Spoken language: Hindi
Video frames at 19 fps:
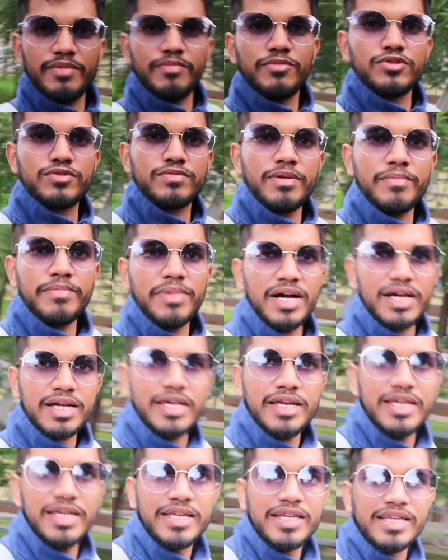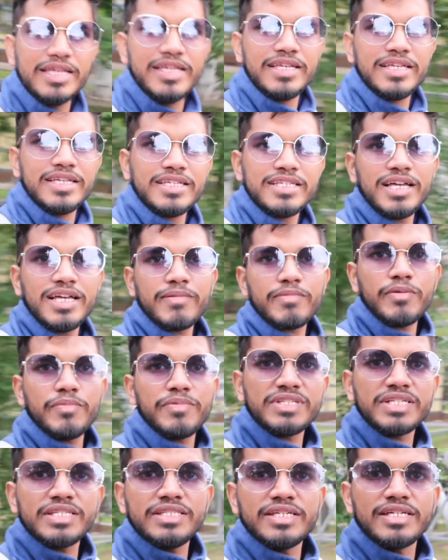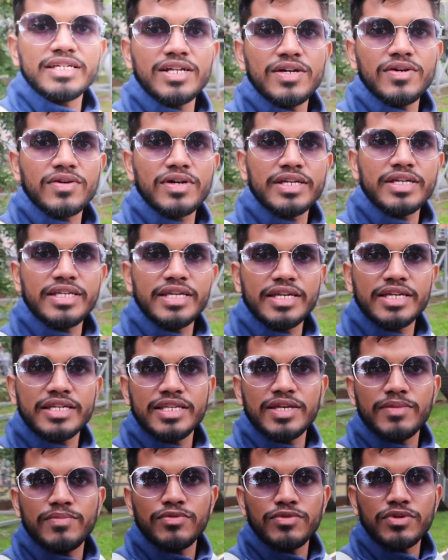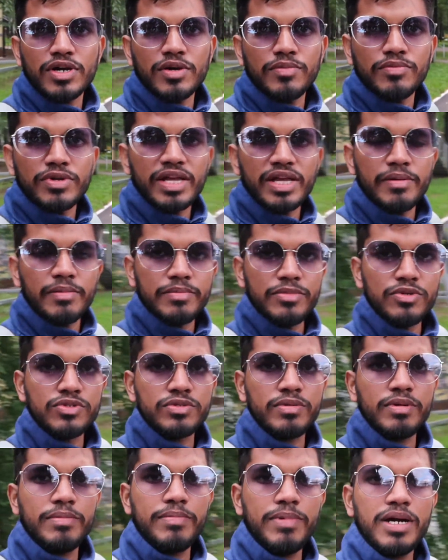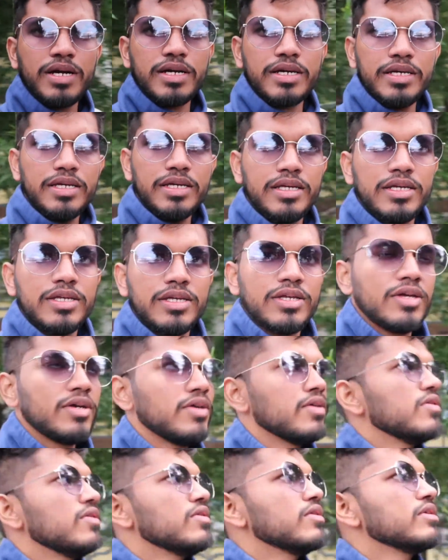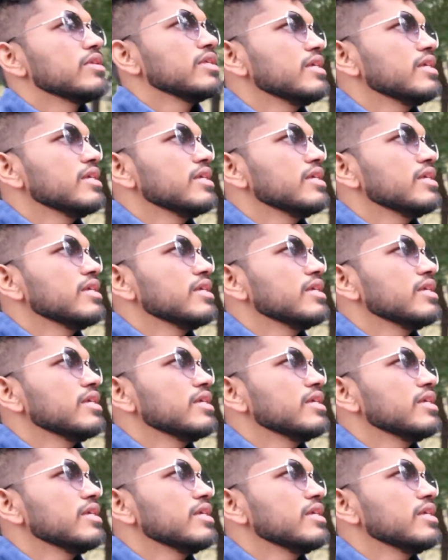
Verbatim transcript: अम्यूज़मेंट पार्क है ये आपको पीछे दिख रहा होगा ये ये पूरा का पूरा अम्यूज़मेंट पार्क है और